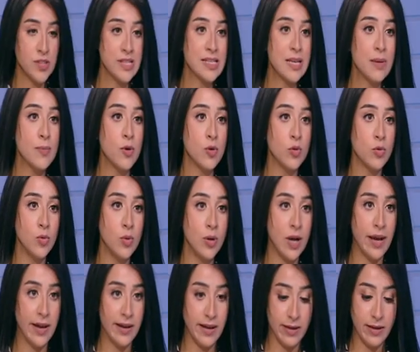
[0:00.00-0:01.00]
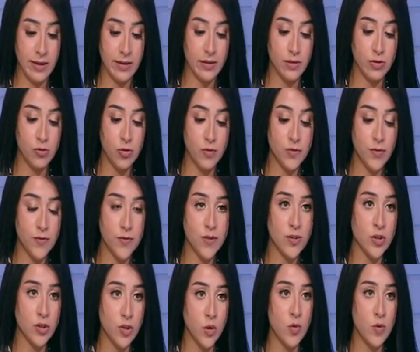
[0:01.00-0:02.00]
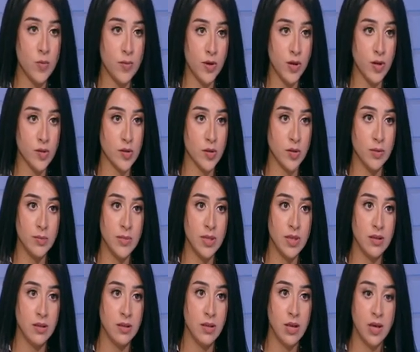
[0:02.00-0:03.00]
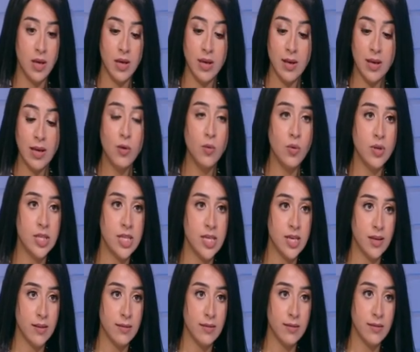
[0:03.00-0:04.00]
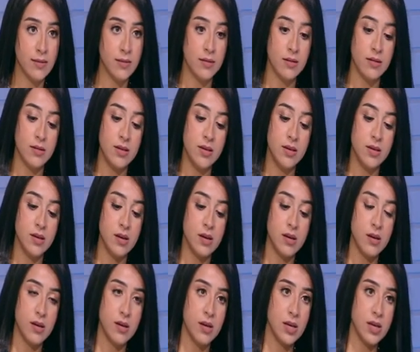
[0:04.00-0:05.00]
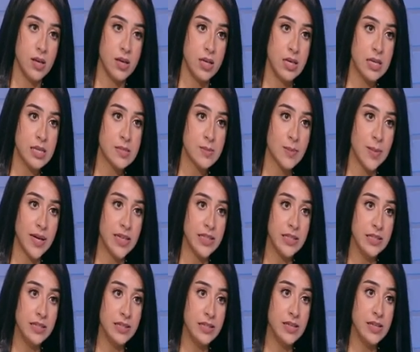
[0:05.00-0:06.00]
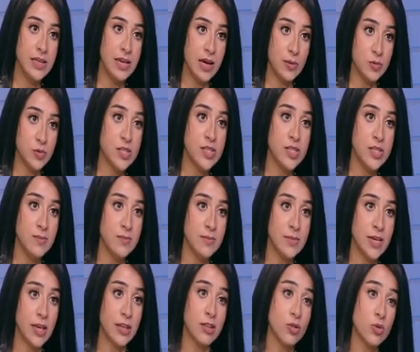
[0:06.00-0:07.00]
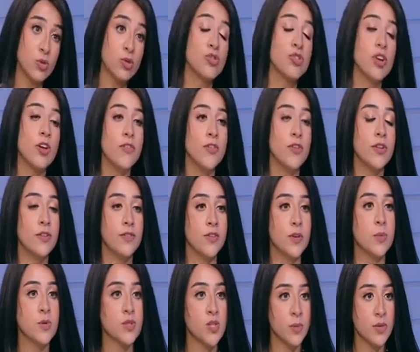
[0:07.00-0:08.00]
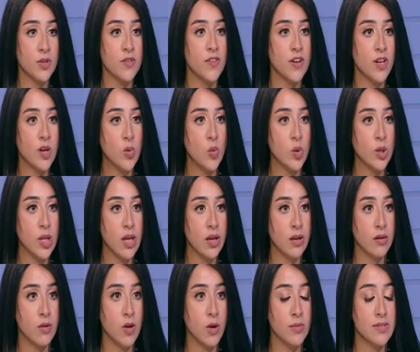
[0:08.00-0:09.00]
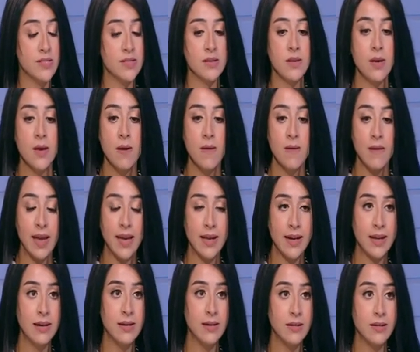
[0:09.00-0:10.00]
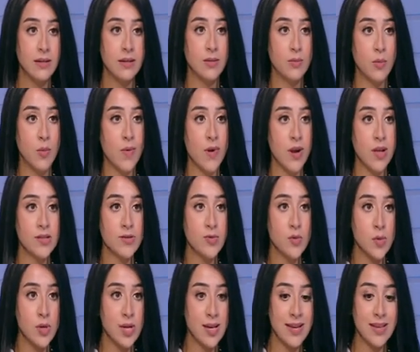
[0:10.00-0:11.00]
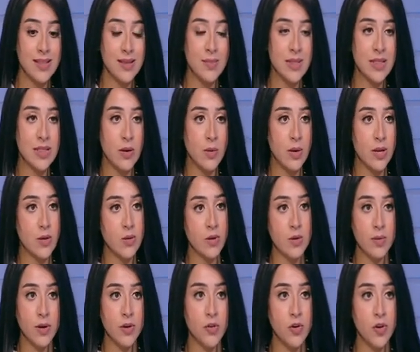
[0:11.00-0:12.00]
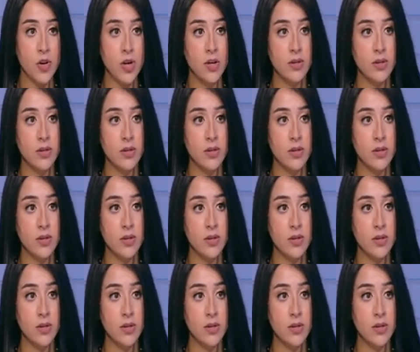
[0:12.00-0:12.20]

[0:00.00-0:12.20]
ازاي برضو يعني شفت في تطور بيحصل من الوديات للاسماعيلي آه، لابو سليم يعني انت كنت شايف ان في بصمات فعلا واضحه لجامز خلال المباريات دي كلها كده بالتوالي ورا بعضها